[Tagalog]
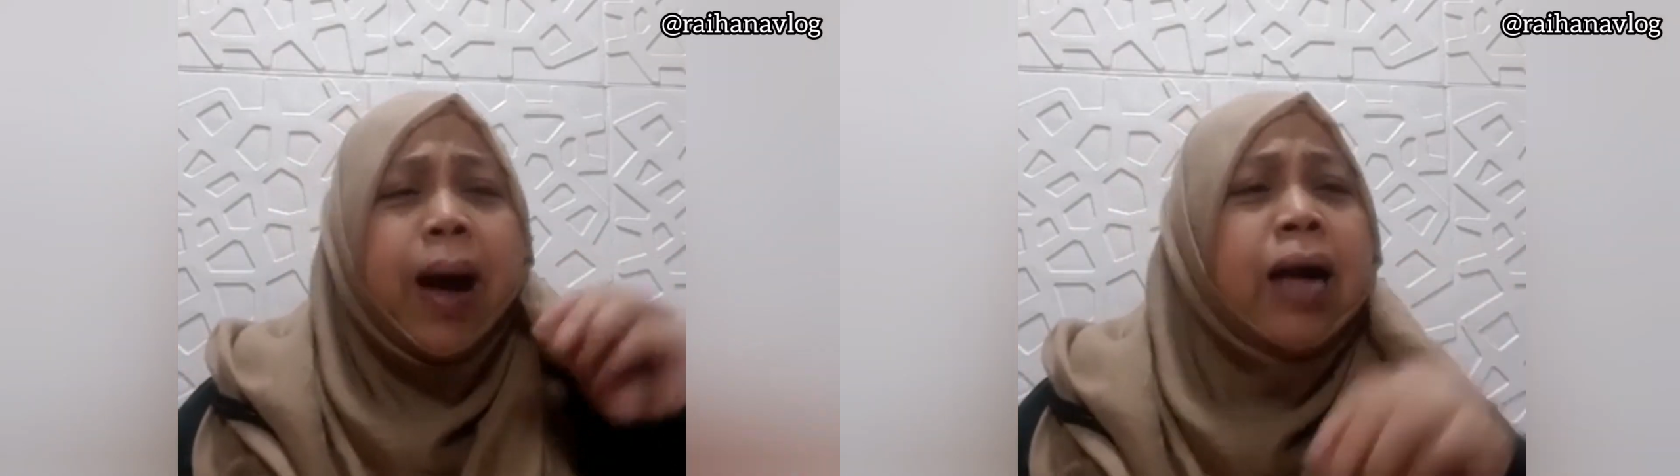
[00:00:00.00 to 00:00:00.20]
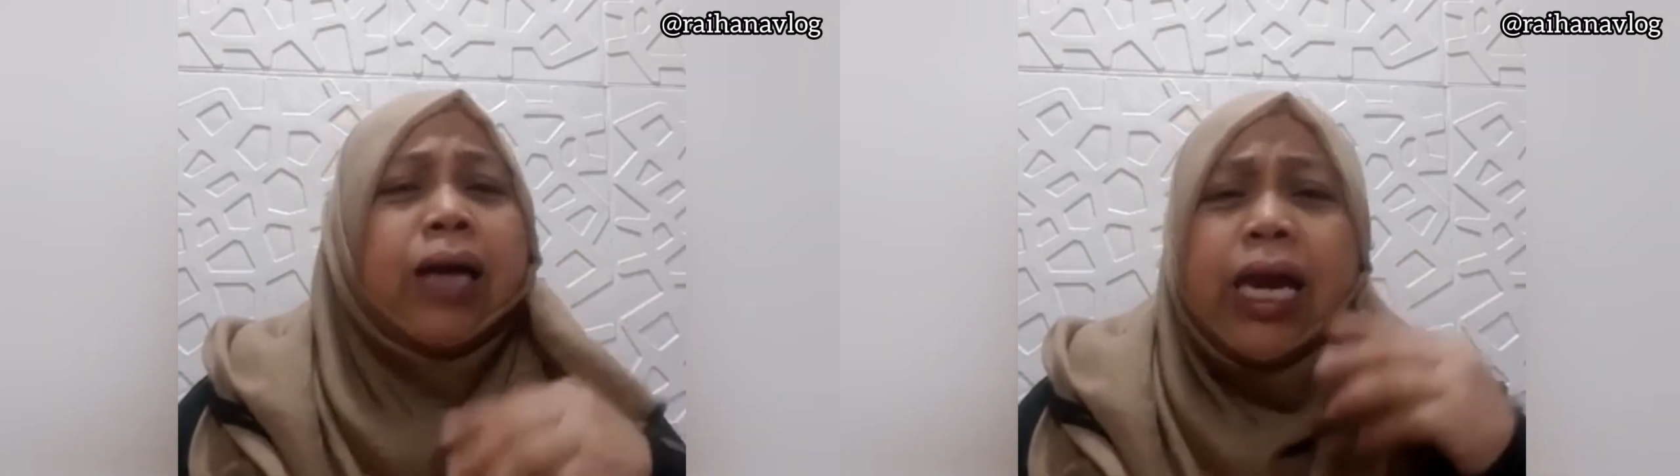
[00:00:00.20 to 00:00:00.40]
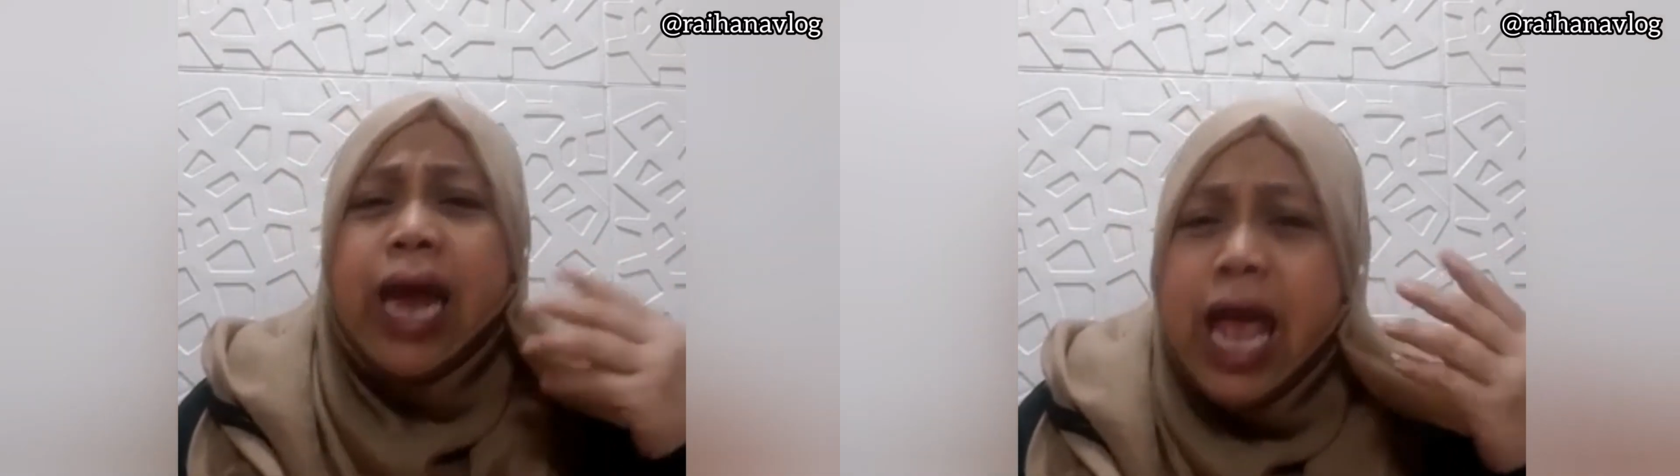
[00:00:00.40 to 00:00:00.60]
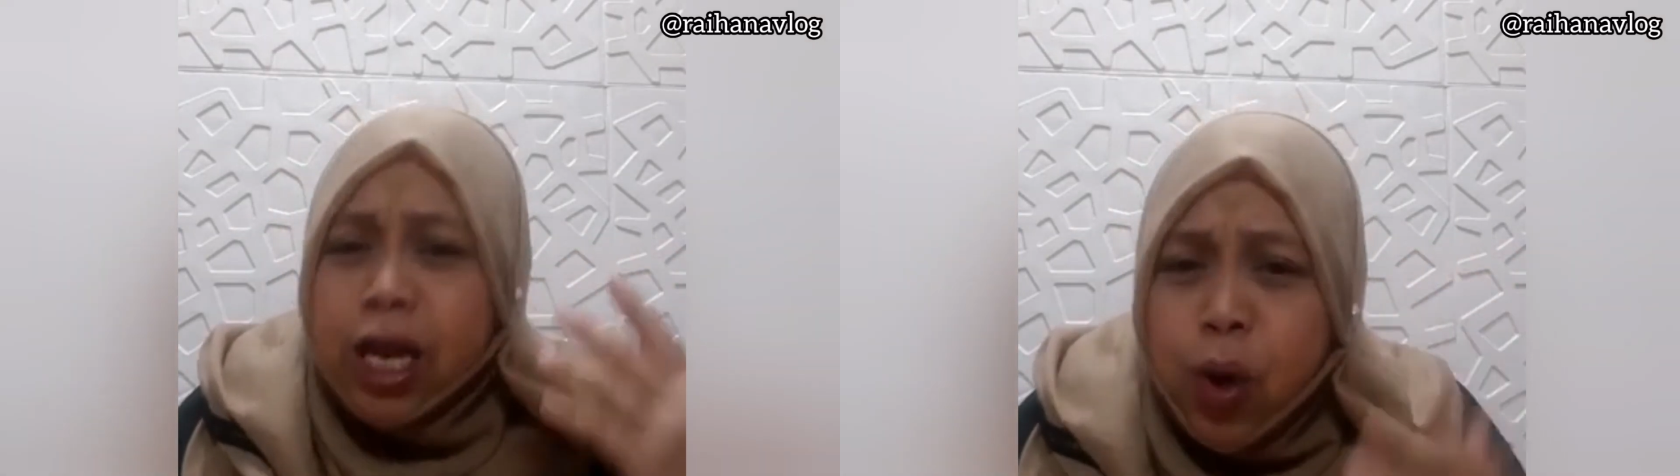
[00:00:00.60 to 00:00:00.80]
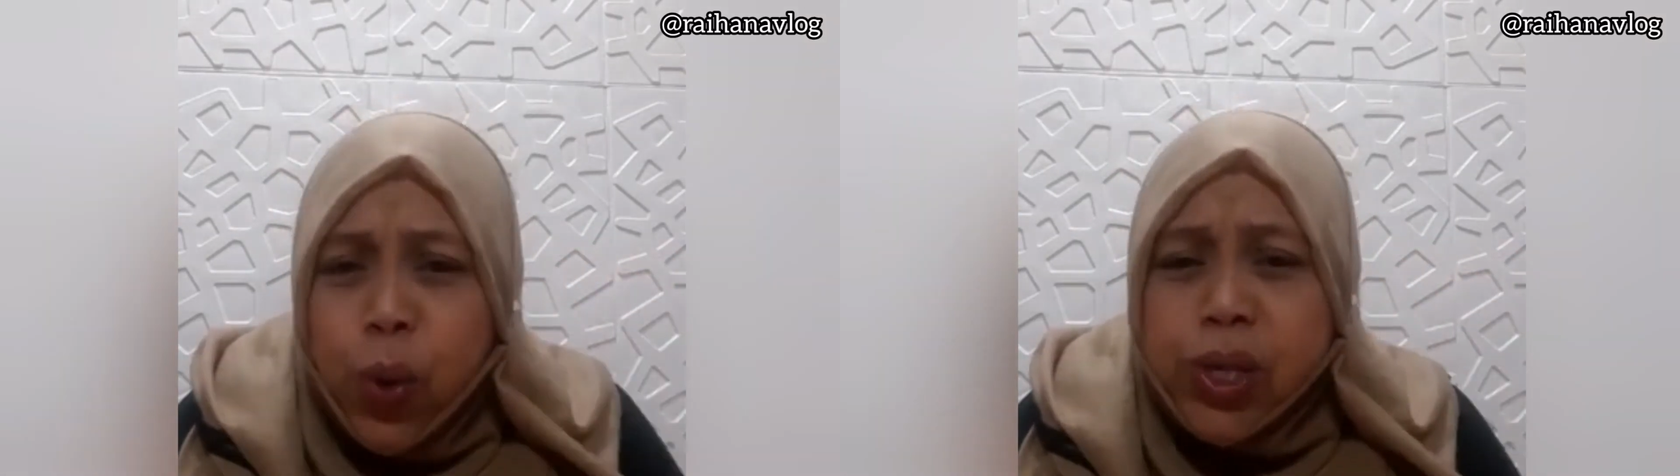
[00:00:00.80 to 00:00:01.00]
ang
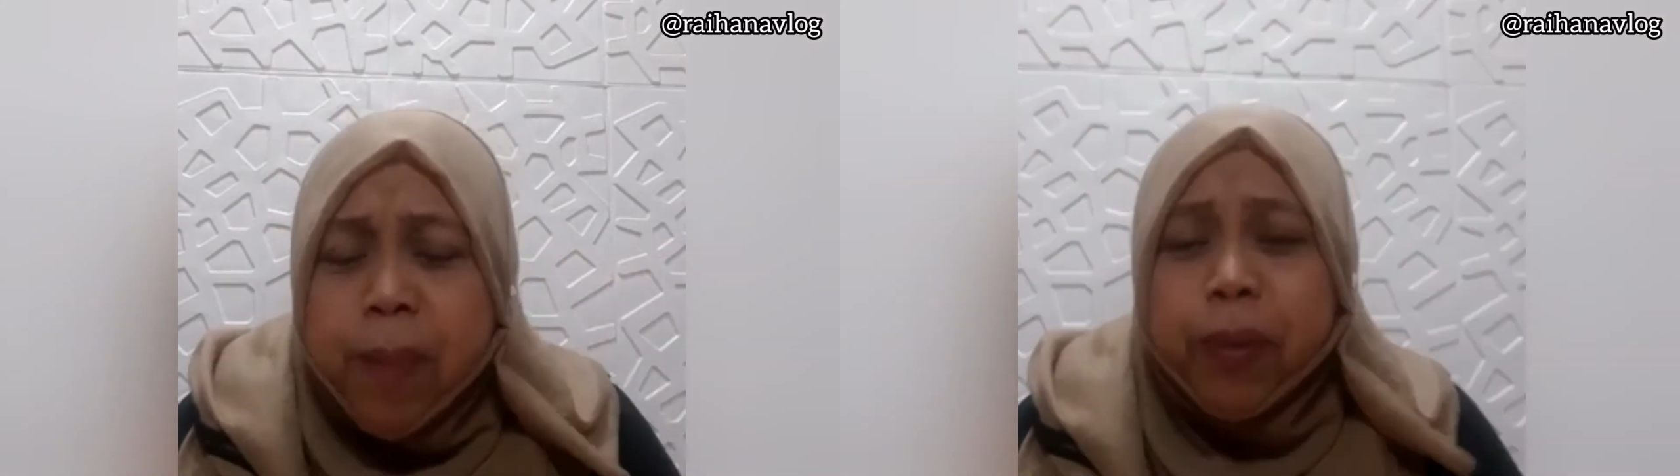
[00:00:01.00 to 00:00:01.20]
i-diagnose ang